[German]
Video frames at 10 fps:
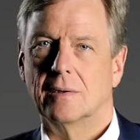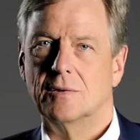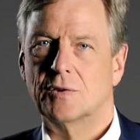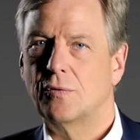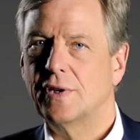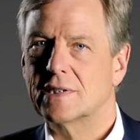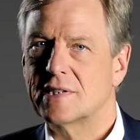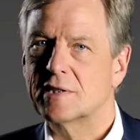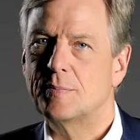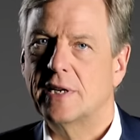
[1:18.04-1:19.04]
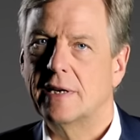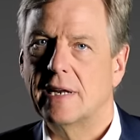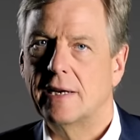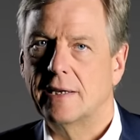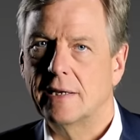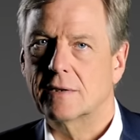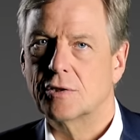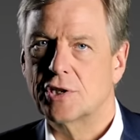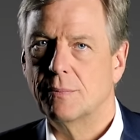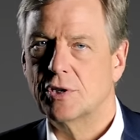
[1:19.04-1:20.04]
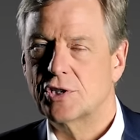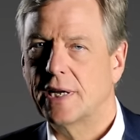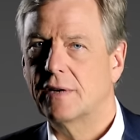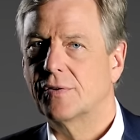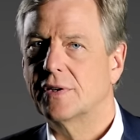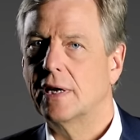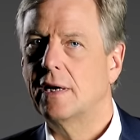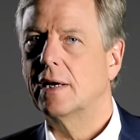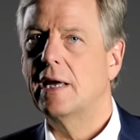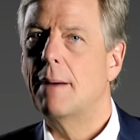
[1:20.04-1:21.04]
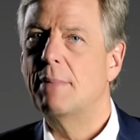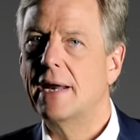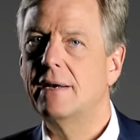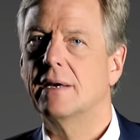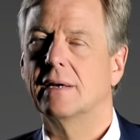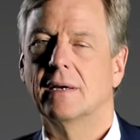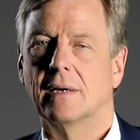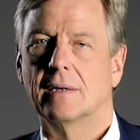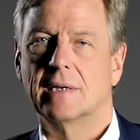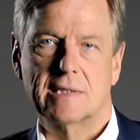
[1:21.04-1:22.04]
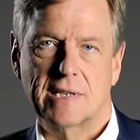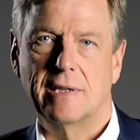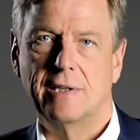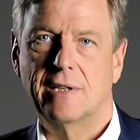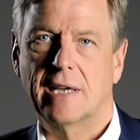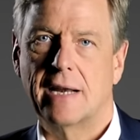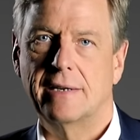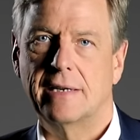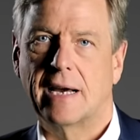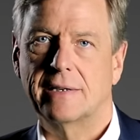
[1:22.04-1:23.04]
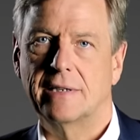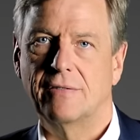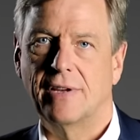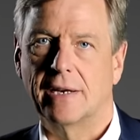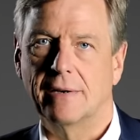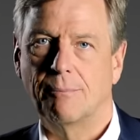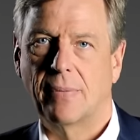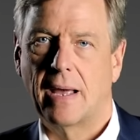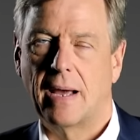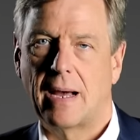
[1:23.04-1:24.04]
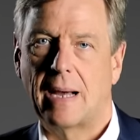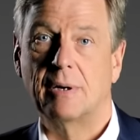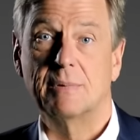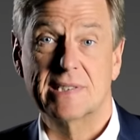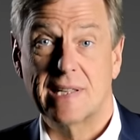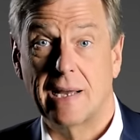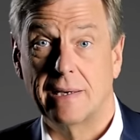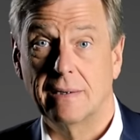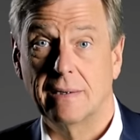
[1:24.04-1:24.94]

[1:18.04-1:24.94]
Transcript: So wie das jetzt mit den Delegiertenstimmen steht, wird Hillary am Ende tatsächlich die Kandidatin werden. Aber bis dahin